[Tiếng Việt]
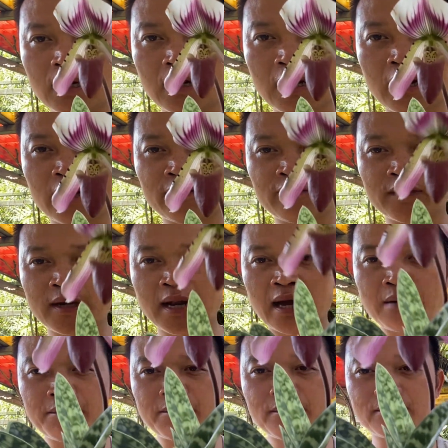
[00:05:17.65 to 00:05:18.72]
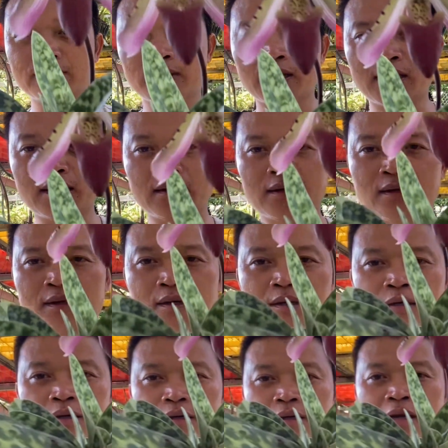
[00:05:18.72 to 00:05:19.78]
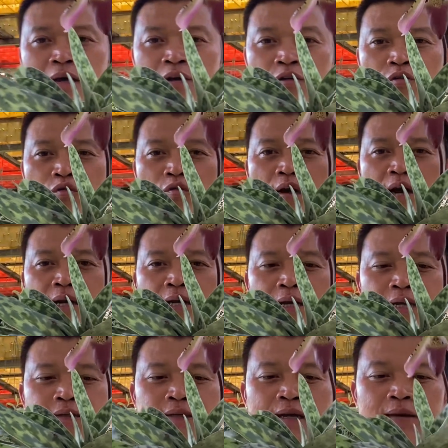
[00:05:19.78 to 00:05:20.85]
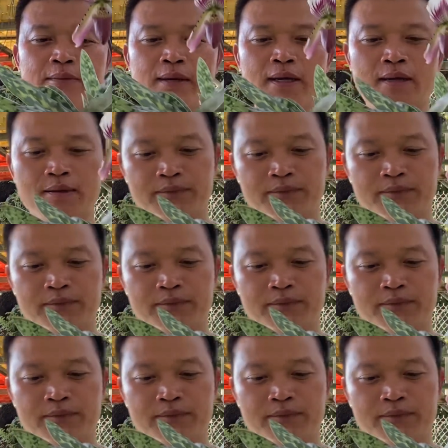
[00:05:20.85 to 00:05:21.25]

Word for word: Hài Vân Nam Đây Đang có hoa này này anh chị em này